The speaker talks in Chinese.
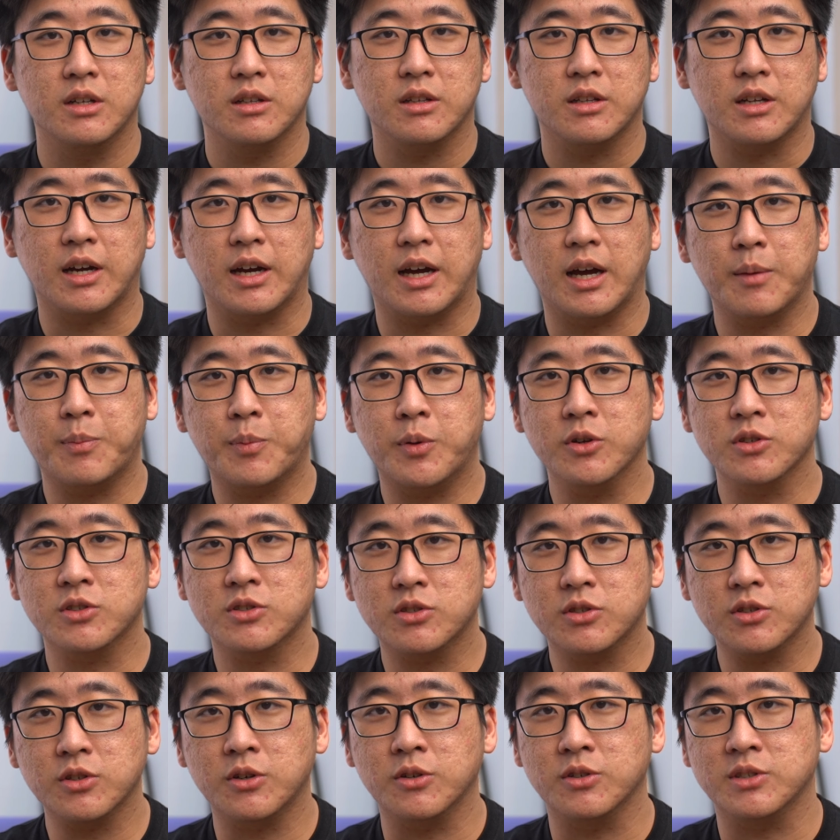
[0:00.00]
那 Apple
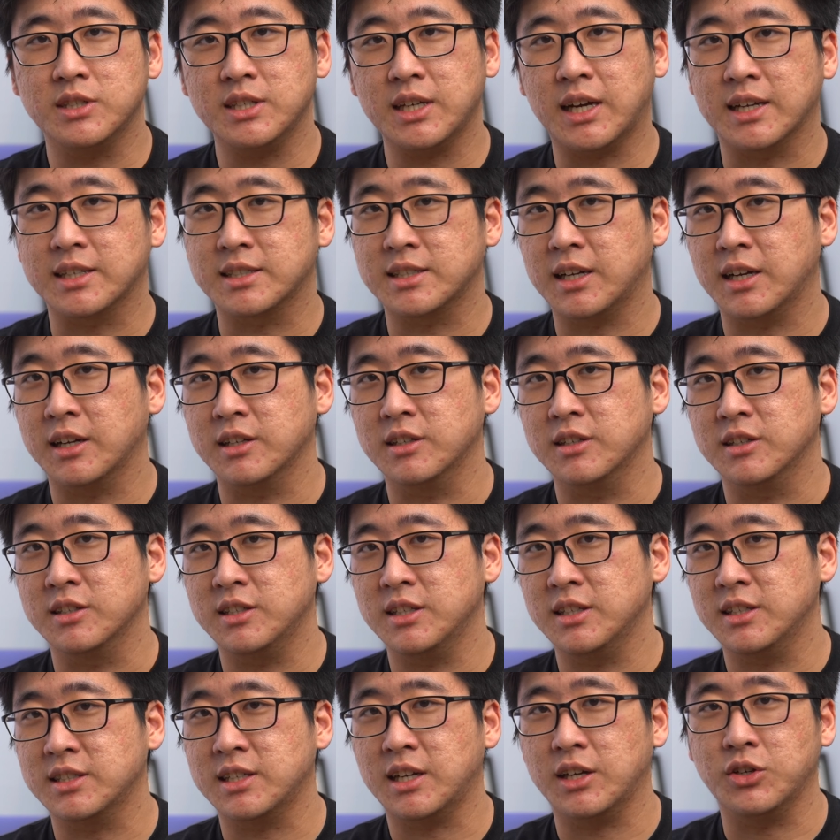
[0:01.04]
Store 架上呢，
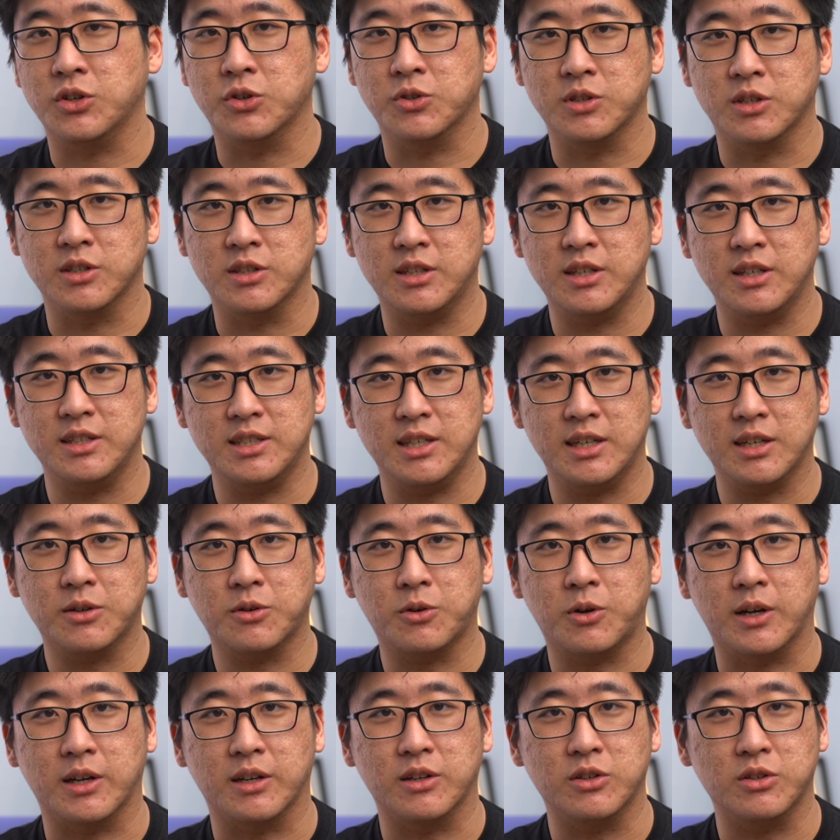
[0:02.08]
现在有的低阶
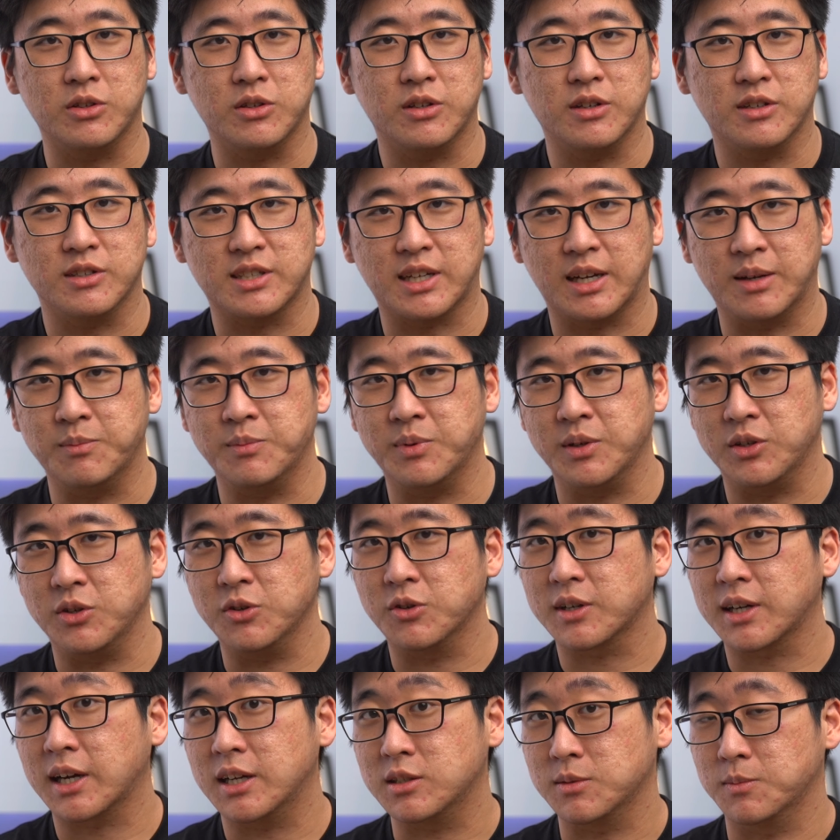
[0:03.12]
款的产品
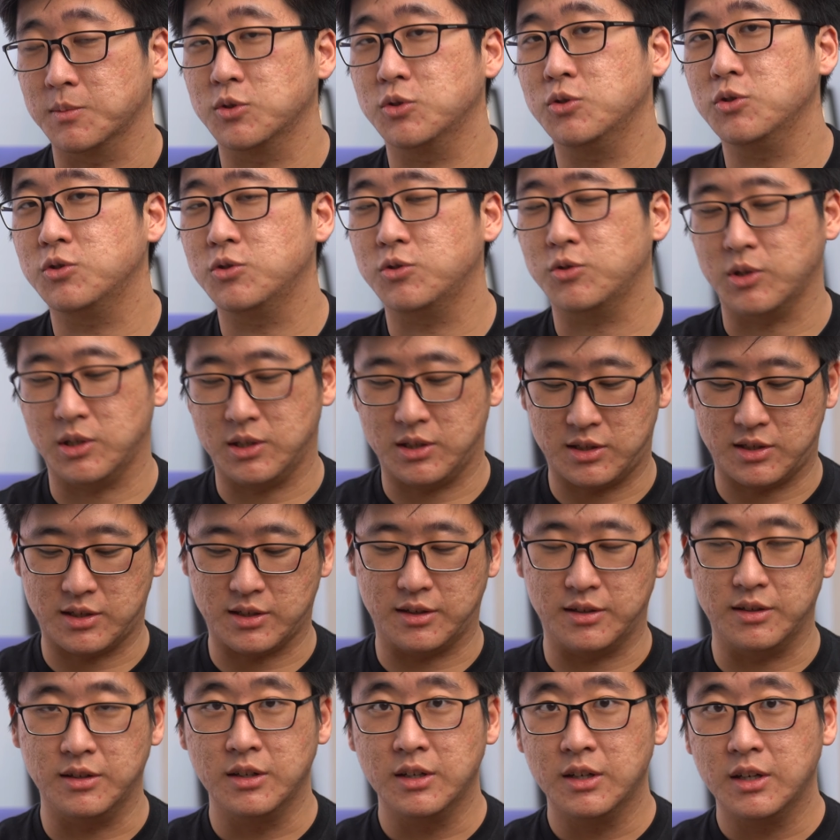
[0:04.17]
又该怎么去选
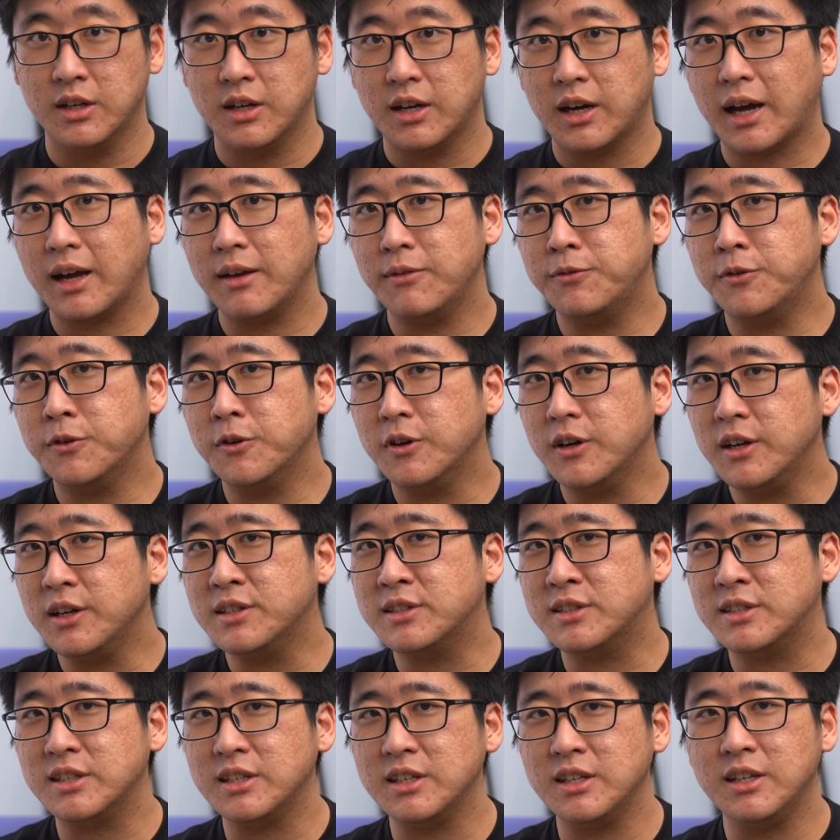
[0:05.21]
择 ？iPhone
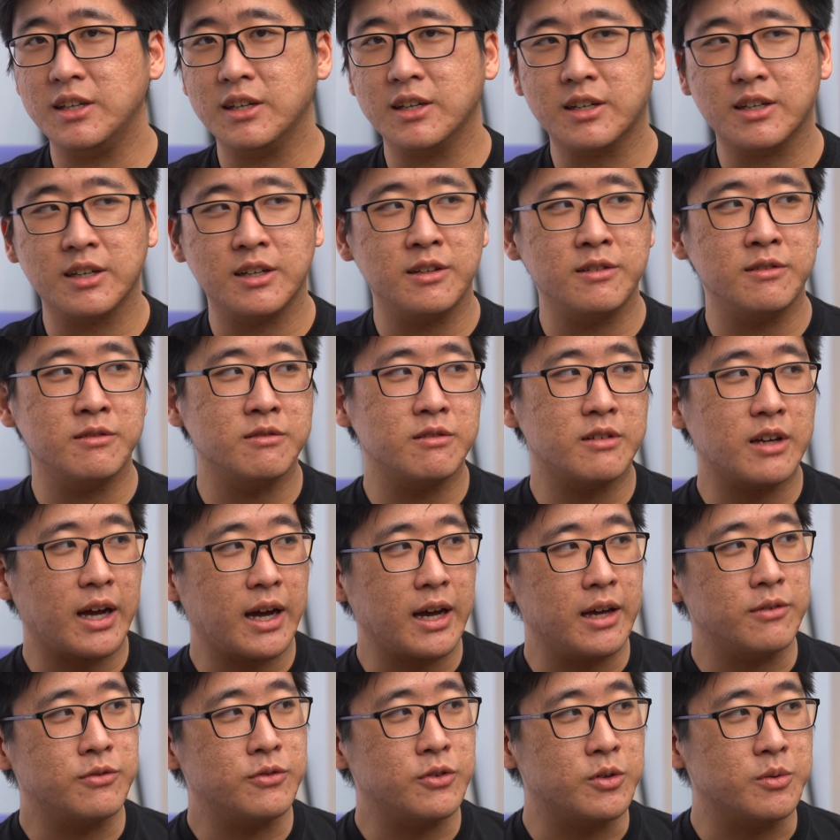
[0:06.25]
S E 跟
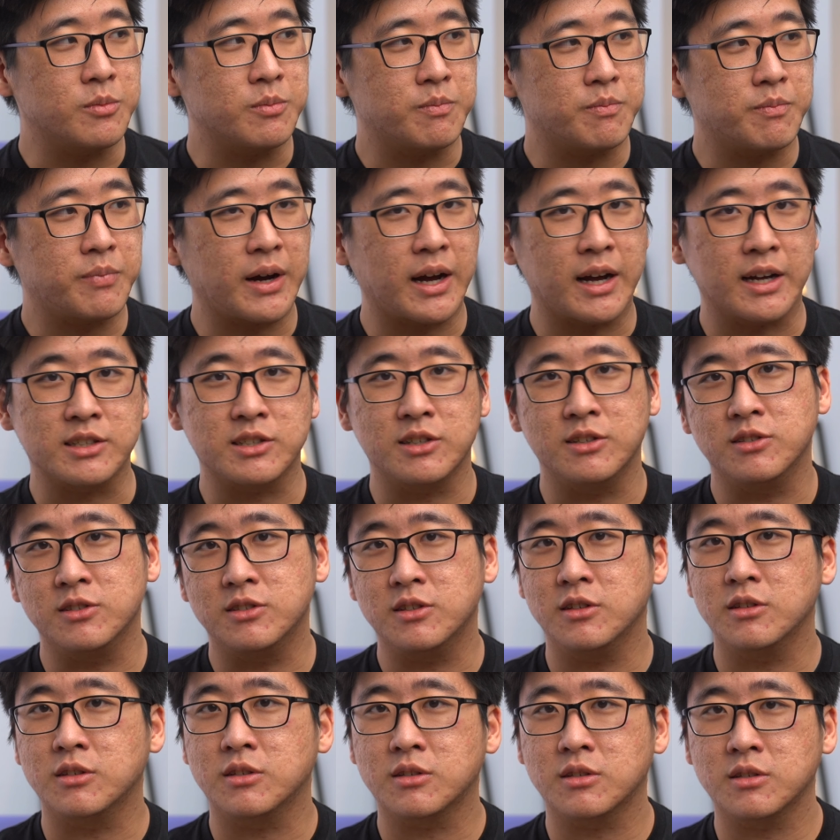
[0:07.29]
iPhone 八甚
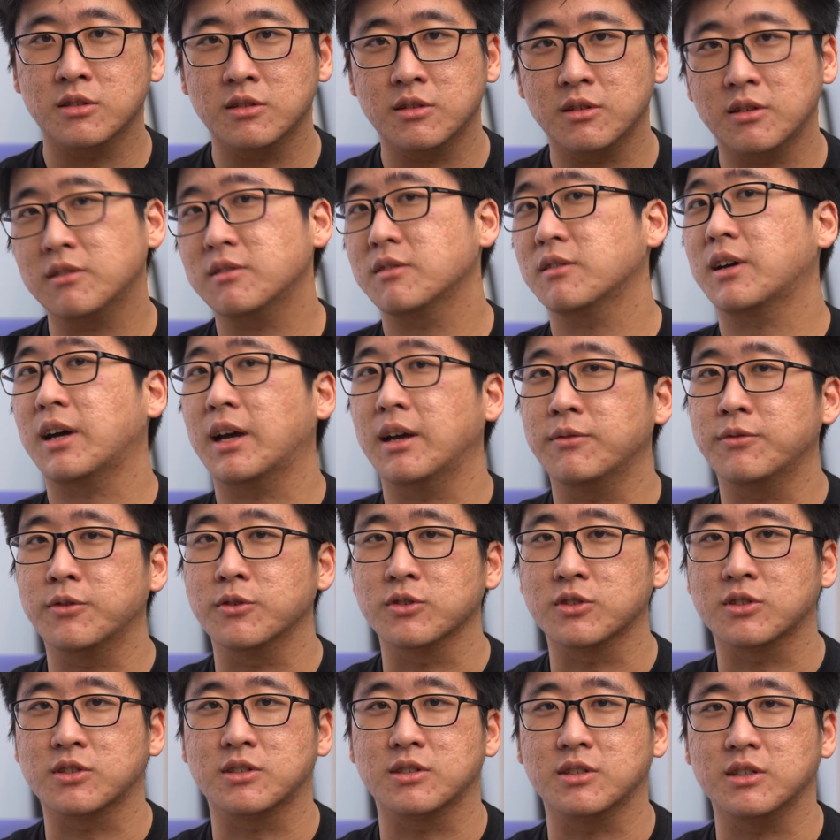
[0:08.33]
至是
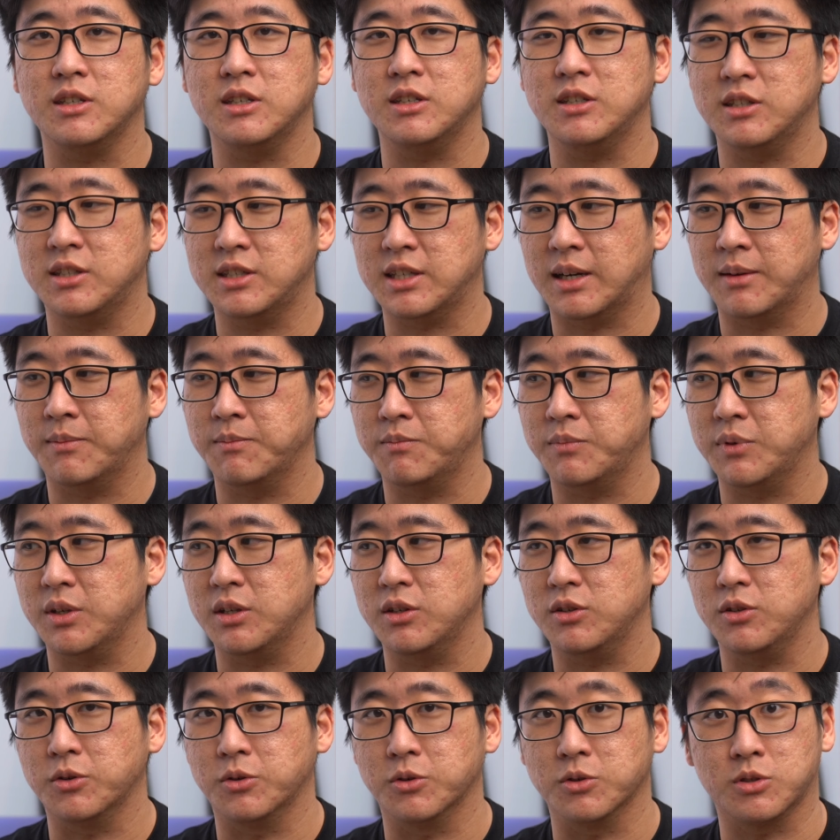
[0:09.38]
iPhone 十一相
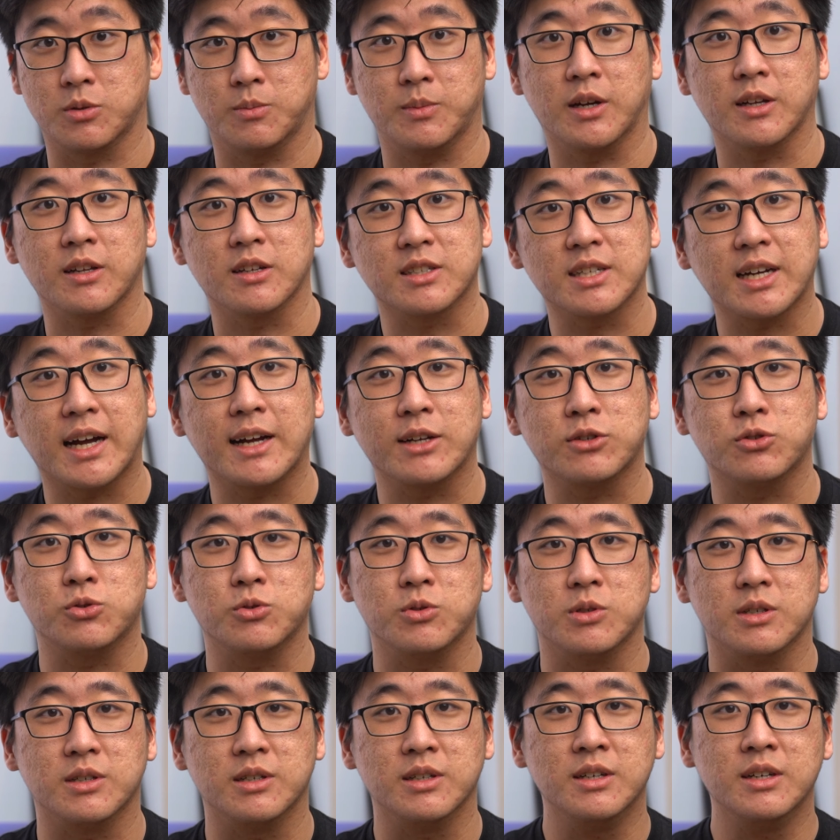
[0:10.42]
比，又有什么样的差距
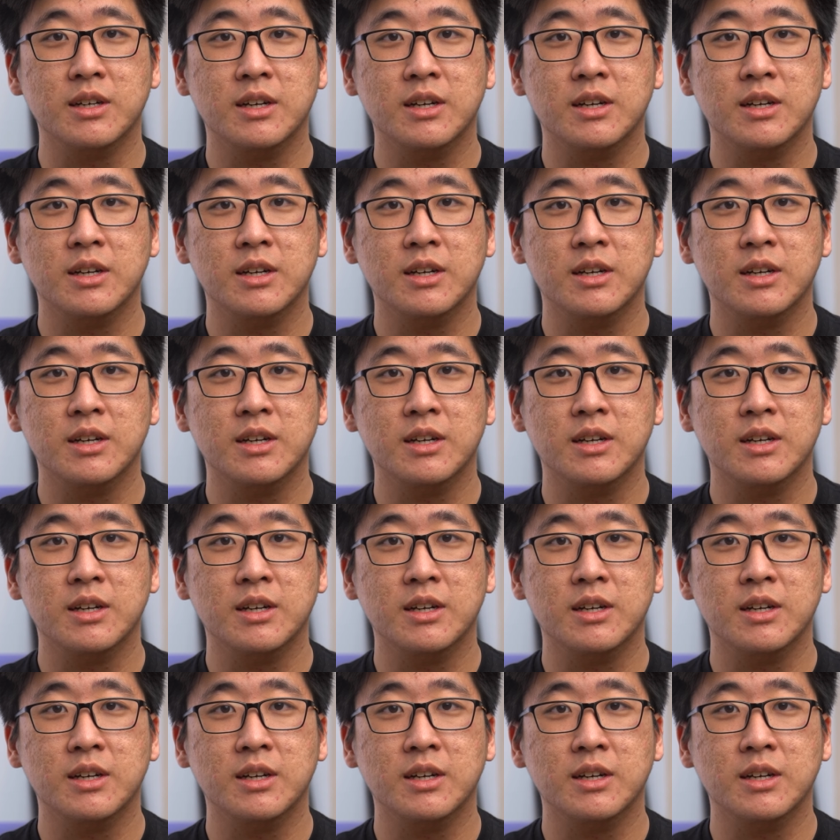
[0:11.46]
呢？